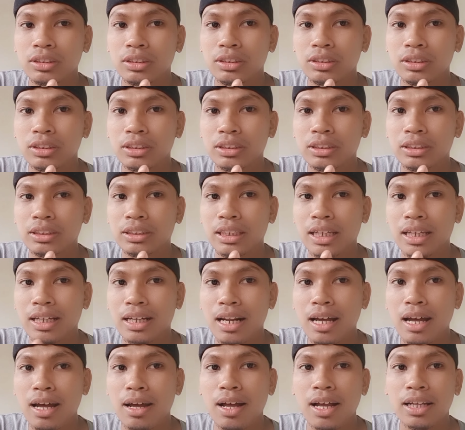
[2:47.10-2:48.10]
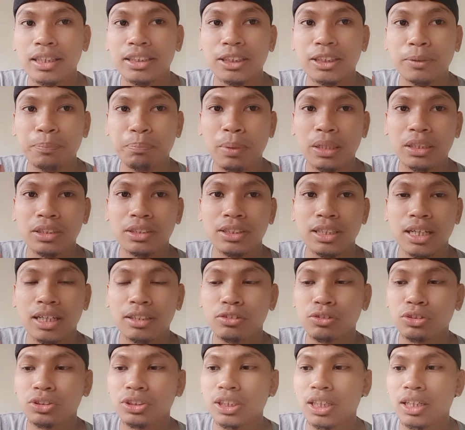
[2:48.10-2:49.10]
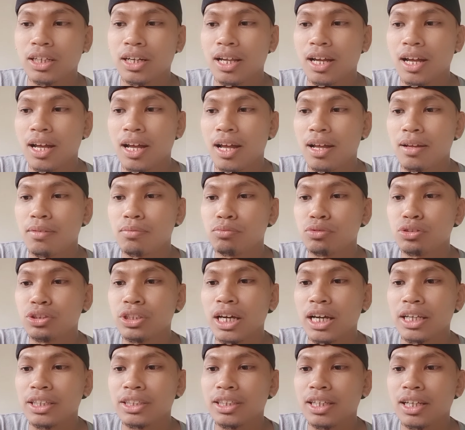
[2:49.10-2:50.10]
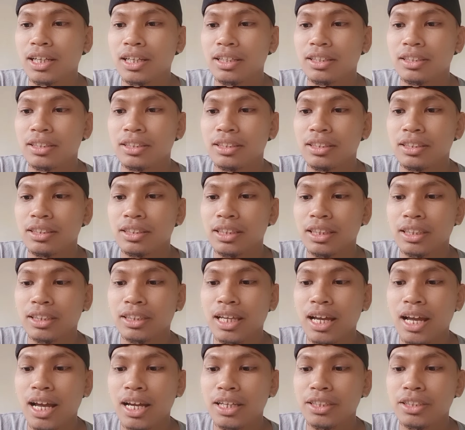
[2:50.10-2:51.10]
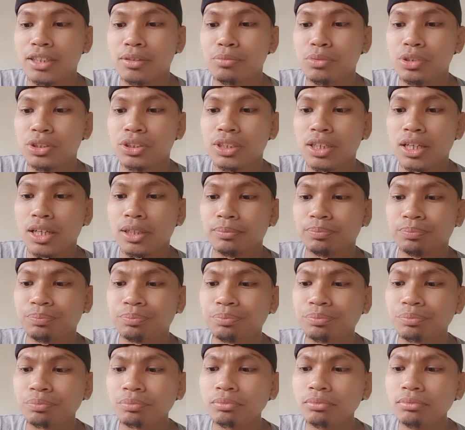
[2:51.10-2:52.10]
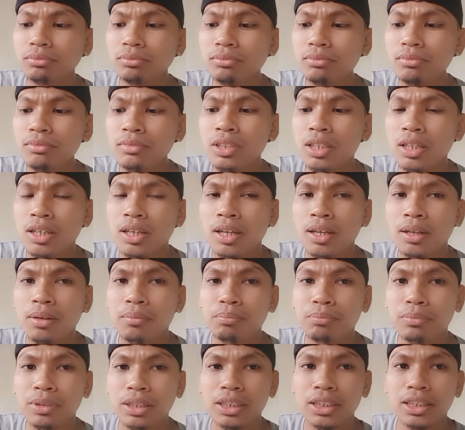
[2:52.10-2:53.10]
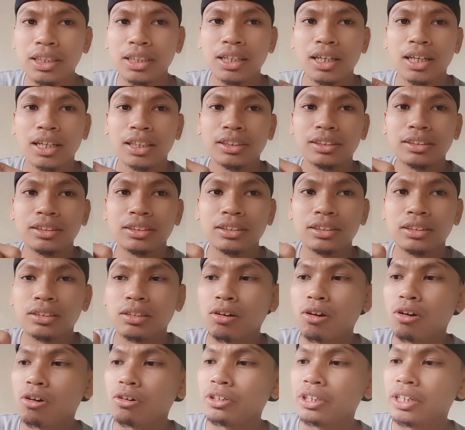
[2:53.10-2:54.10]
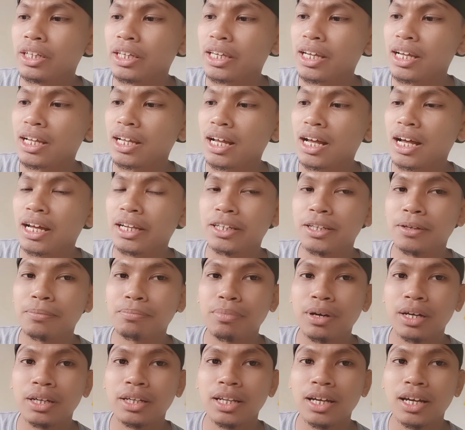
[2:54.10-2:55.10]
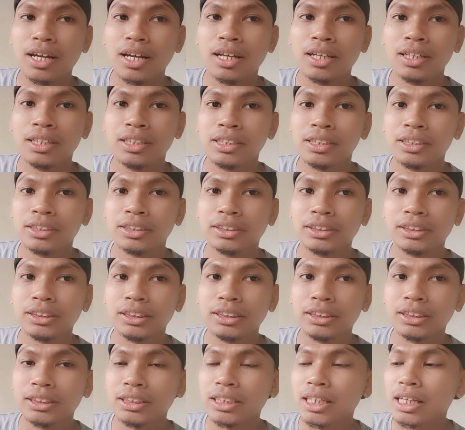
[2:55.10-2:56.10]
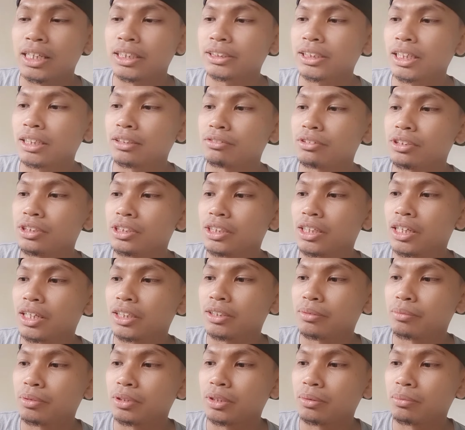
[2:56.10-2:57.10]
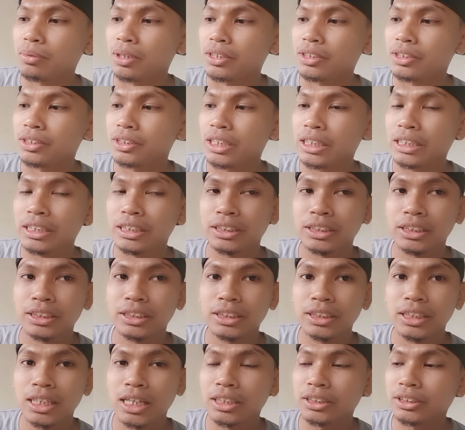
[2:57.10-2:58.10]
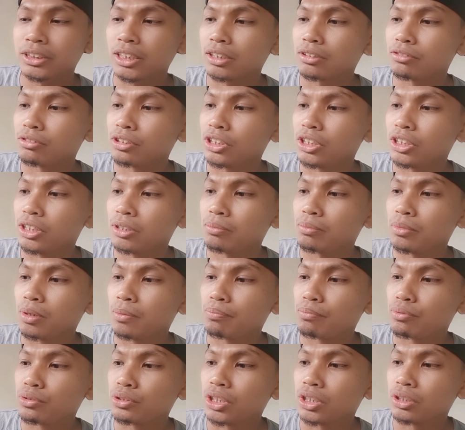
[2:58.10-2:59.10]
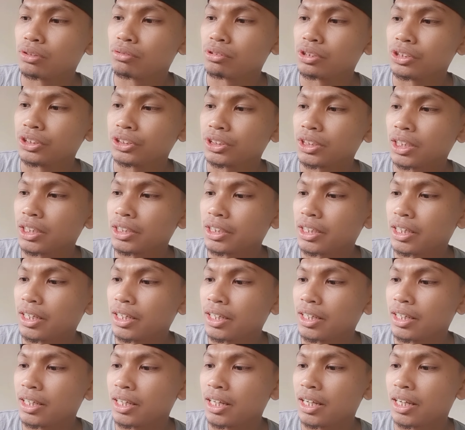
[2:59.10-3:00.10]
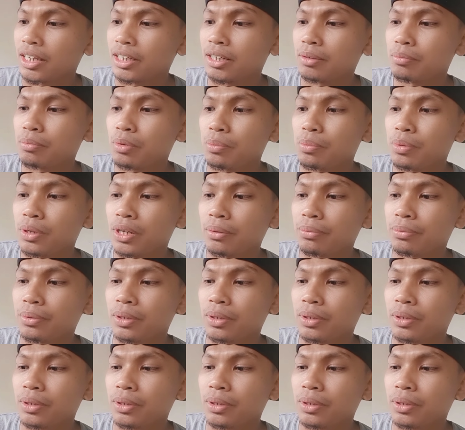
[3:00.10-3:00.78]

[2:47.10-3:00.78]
cara cepatnya atau cara mudahnya kita hanya bisa melihat kode yang ada pada sisi yang satu ini ya teman-teman jadi sisi yang satu ini mempunyai tulisan ya ada beberapa